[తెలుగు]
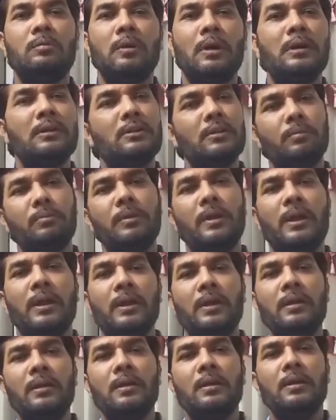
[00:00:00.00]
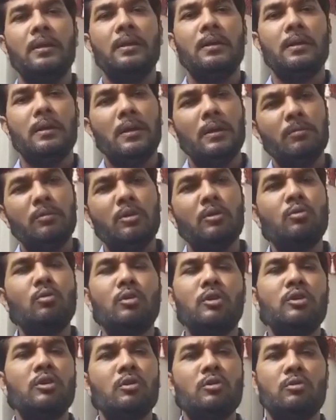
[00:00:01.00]
అని చెప్తే ఏం
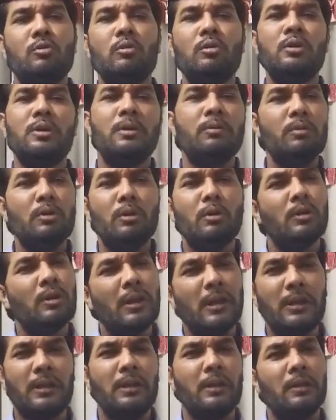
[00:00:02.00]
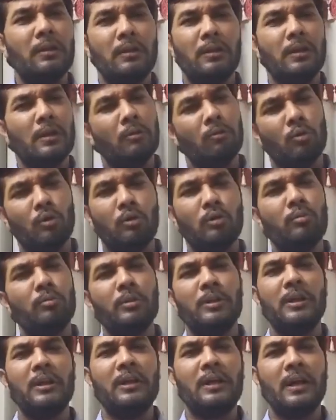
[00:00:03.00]
చేసుకుంటే చేసుకో ఏ వీడియో నా దగ్గర ఏమి ఉండదు మీ
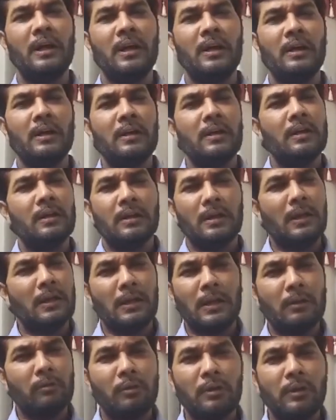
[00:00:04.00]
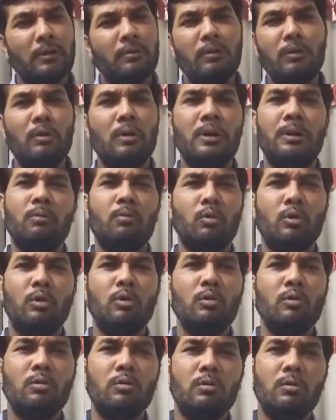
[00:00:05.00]
దగ్గర అది అటువంటి వీడియోలు ఏమి
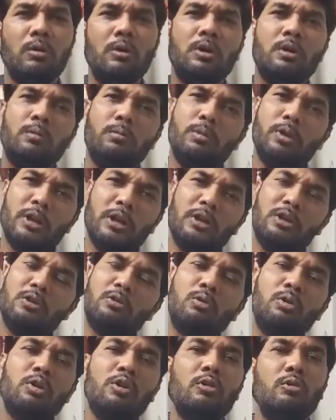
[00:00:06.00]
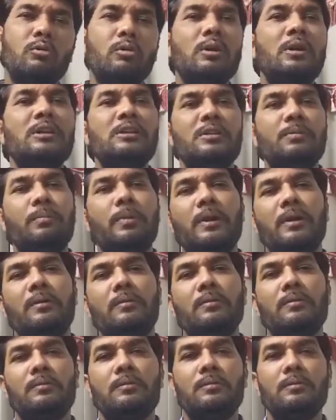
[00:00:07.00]
ఉండవు మీరు ఏం చేసుకుంటే చేసుకోండి నేను చెప్పాను
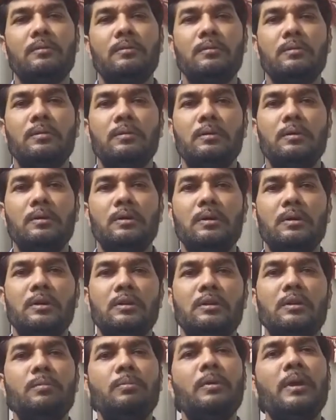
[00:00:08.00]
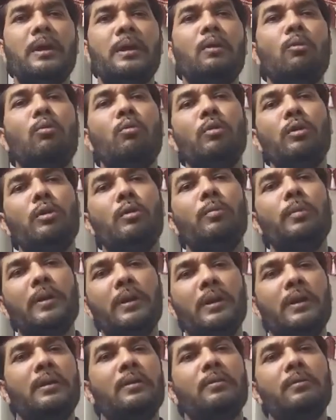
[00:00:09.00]
చెప్తే వెంటనే ఒక వీడియో
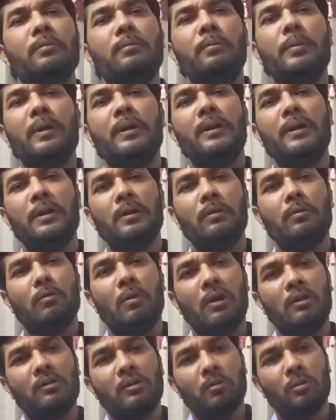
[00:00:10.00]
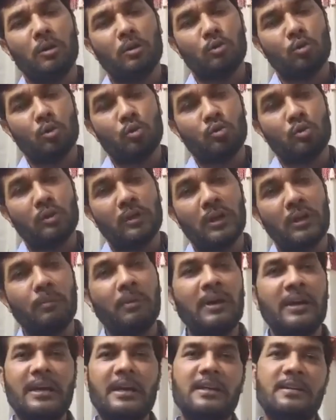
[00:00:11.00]
పెట్టాడు పెట్టి వాట్సాప్లో నేను చూస్తాను కానీ
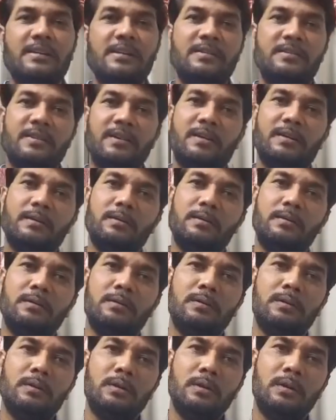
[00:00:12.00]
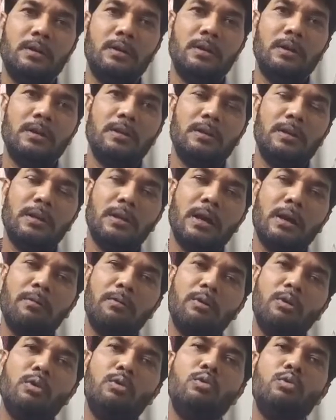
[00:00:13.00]
మళ్ళీ డిలీట్ చేశాడు తీరా ఆ
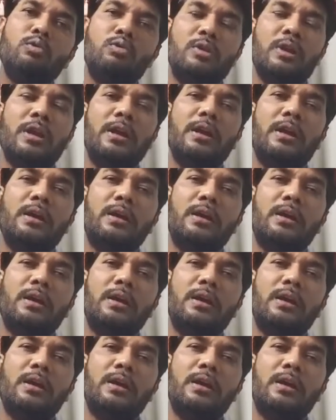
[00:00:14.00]
వీడియో చూస్తే